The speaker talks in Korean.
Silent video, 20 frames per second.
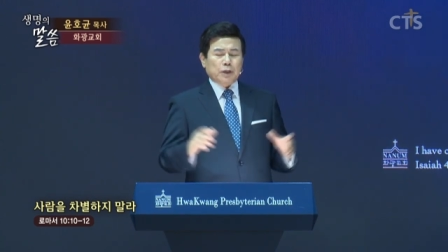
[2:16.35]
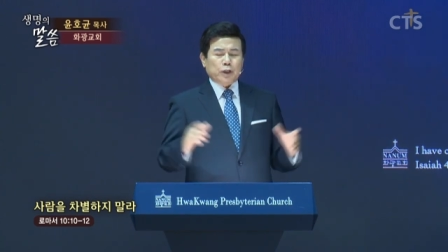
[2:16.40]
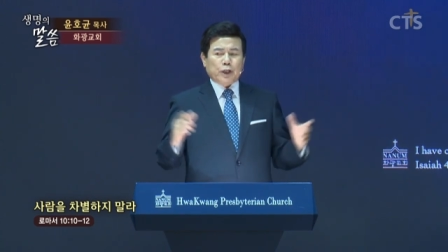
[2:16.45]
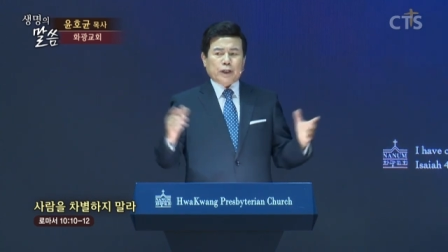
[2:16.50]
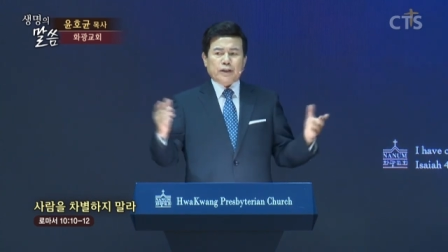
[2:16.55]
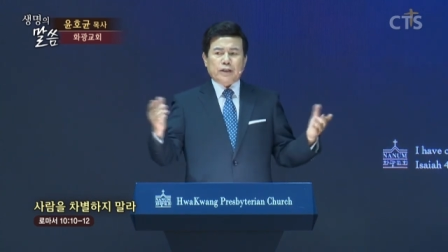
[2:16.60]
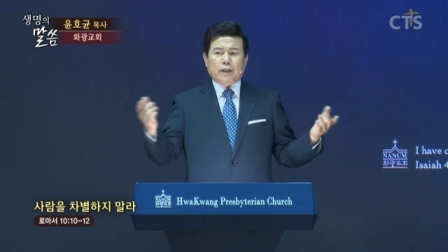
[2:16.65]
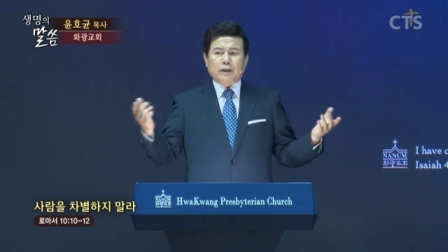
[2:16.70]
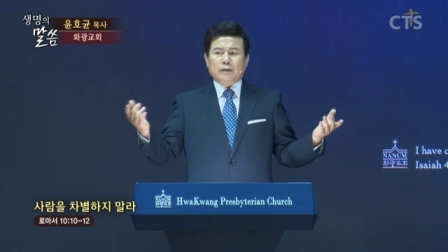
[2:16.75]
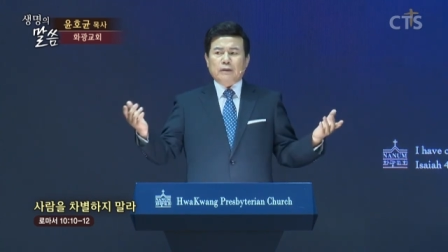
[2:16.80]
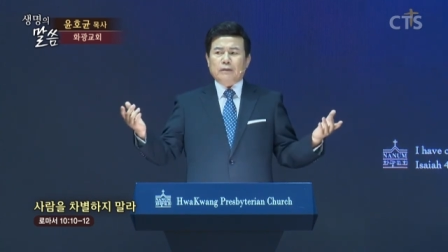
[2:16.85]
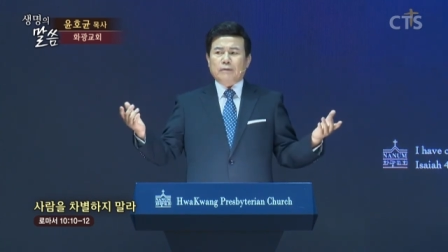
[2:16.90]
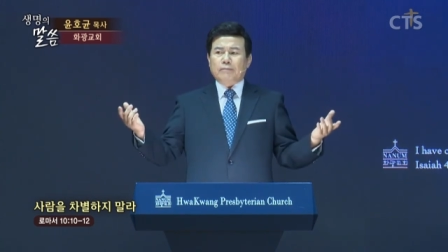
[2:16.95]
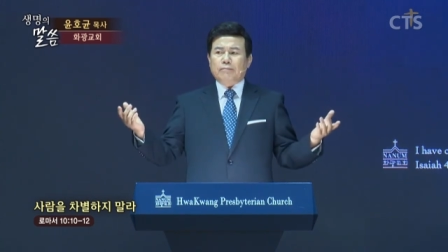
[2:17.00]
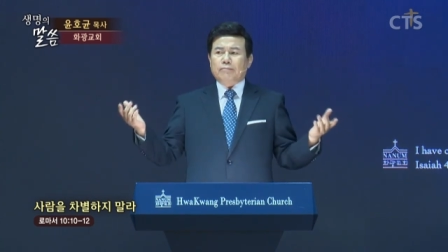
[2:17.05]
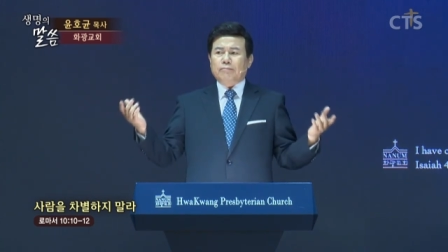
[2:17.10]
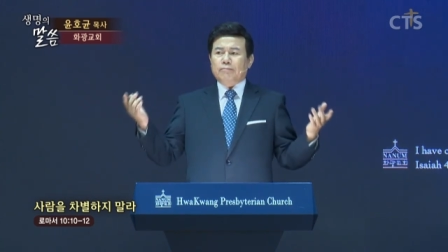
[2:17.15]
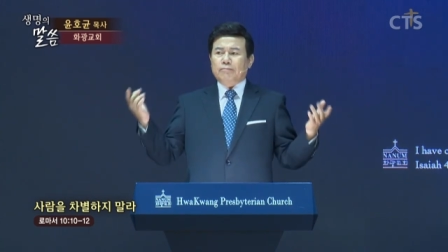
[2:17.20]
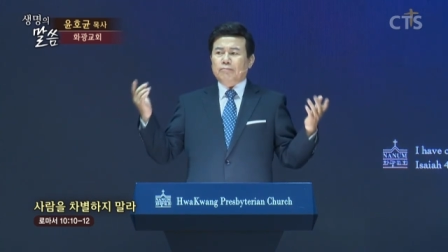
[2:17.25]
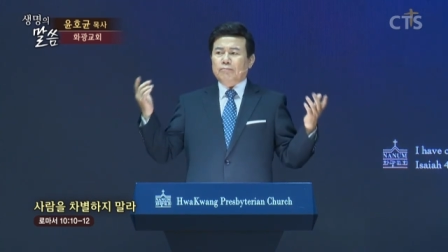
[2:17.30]
세상
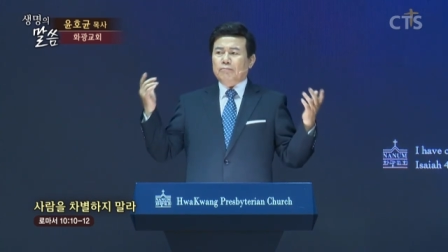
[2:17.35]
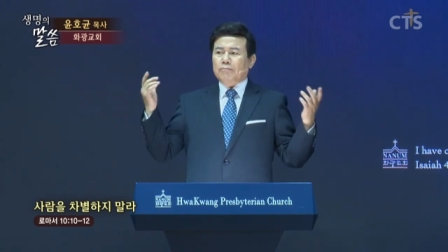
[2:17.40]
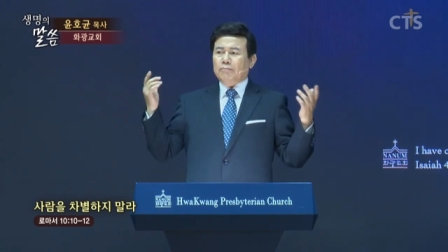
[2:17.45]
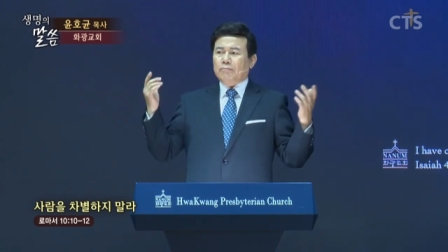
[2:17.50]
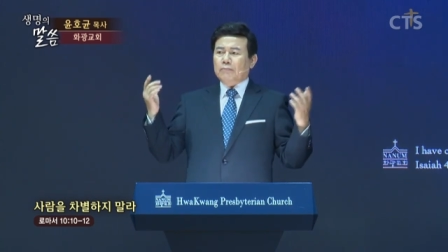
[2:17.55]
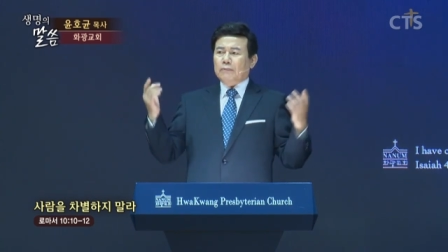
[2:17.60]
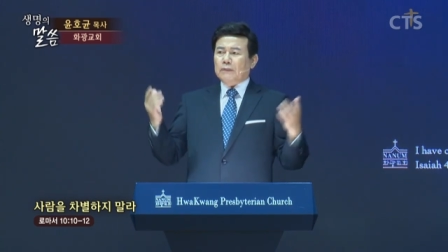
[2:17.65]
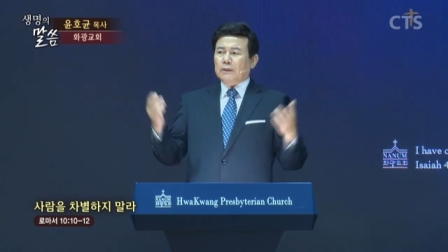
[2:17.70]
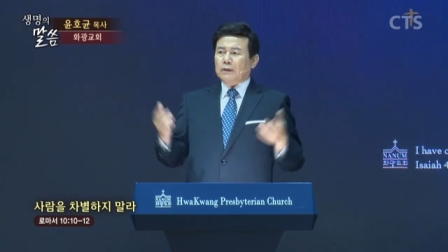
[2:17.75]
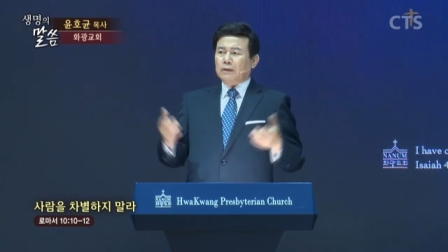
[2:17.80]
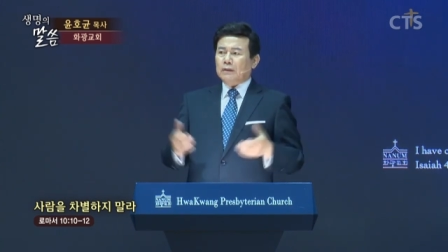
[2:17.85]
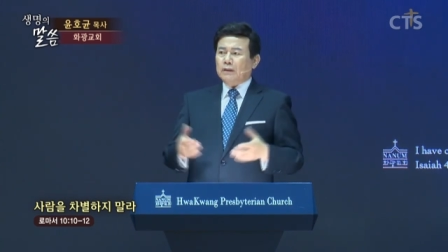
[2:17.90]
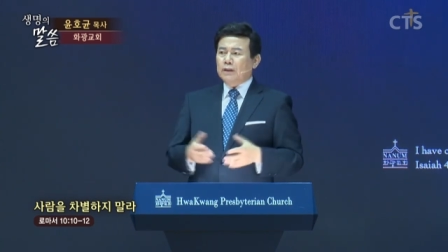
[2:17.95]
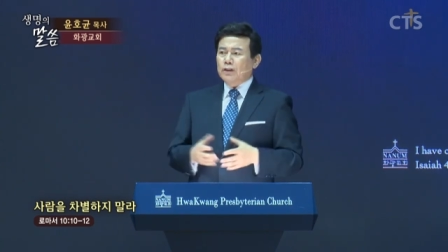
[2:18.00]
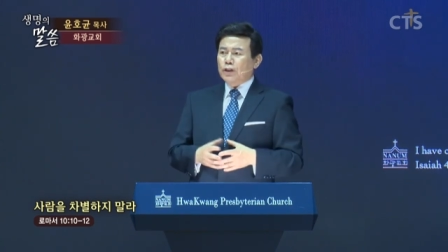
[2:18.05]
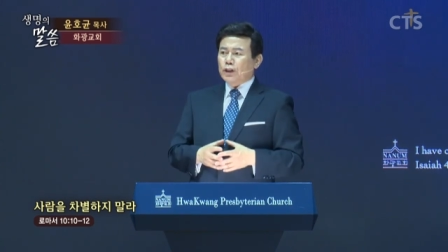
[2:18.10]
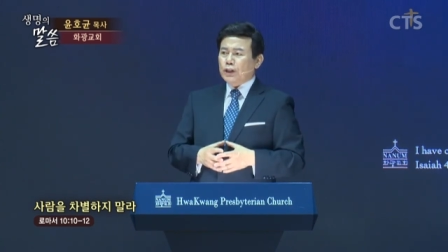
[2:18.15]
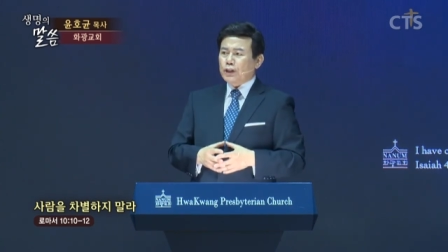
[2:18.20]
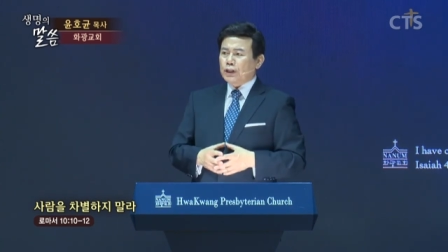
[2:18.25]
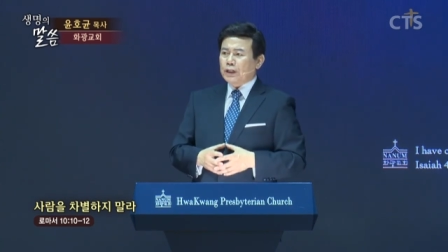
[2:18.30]

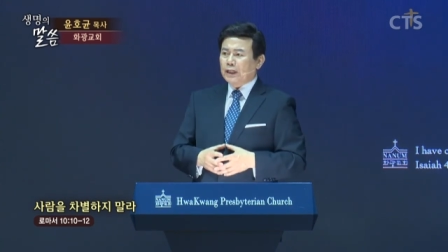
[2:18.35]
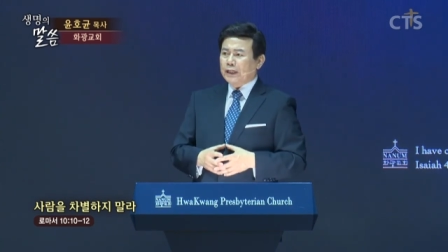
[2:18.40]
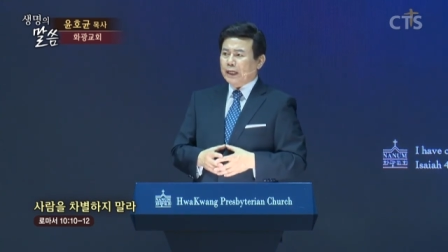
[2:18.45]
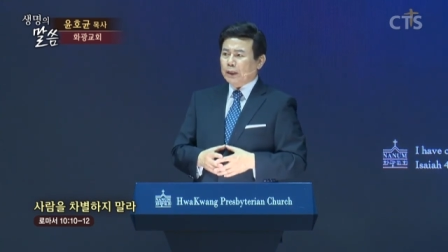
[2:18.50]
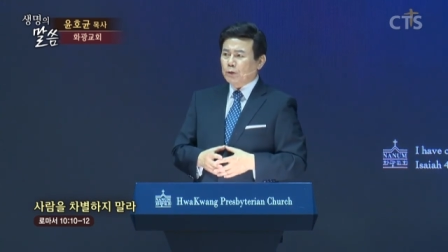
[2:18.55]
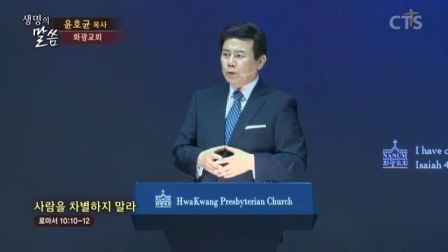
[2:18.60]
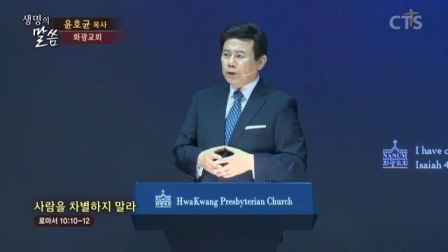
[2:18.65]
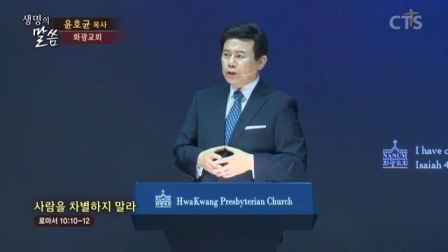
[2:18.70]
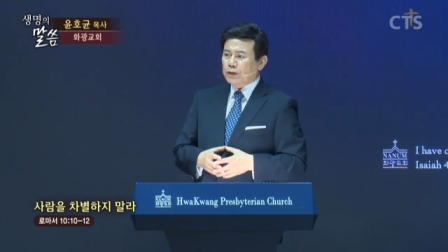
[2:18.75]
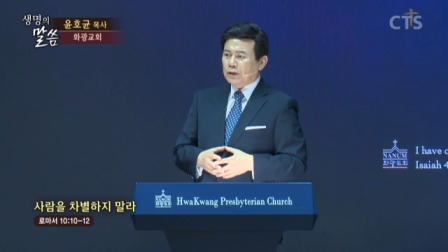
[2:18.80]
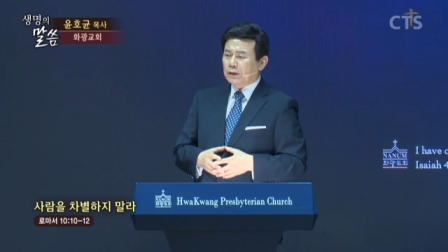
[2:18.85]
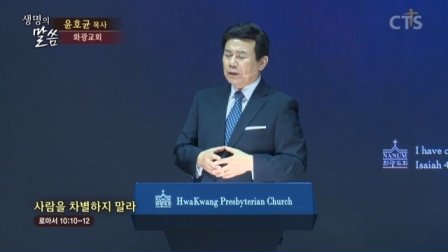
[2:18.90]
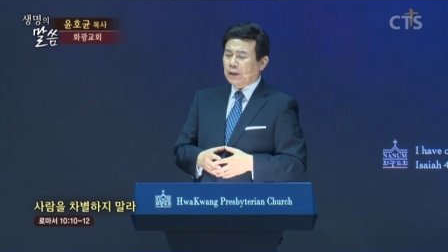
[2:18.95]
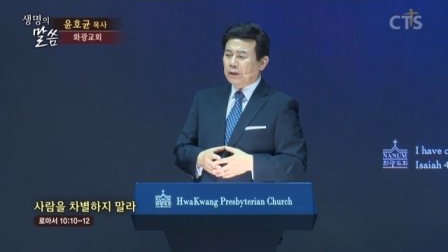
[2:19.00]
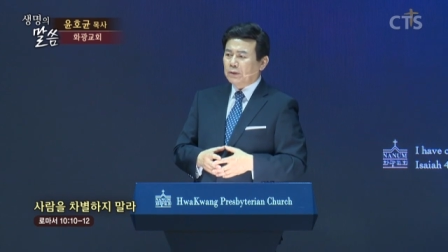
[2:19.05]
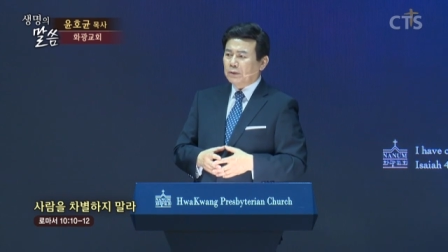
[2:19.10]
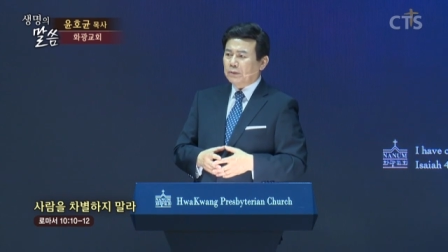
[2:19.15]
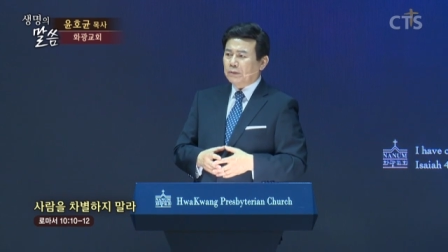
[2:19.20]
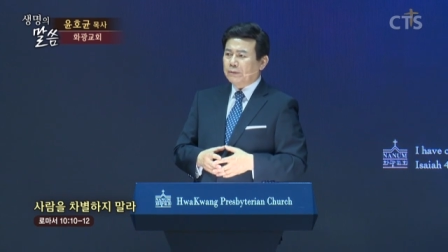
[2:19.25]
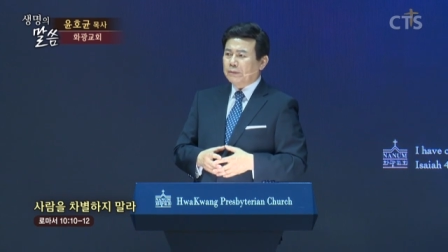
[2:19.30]
큰 지식을 가지고
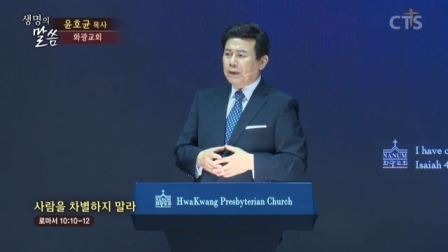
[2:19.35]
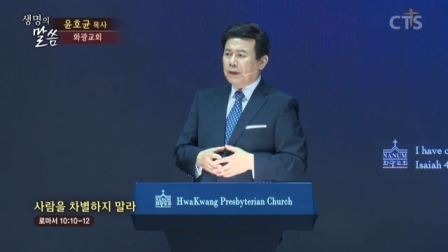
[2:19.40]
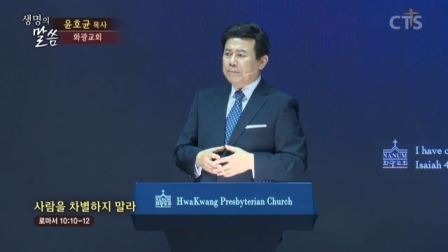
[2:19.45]
있었나요?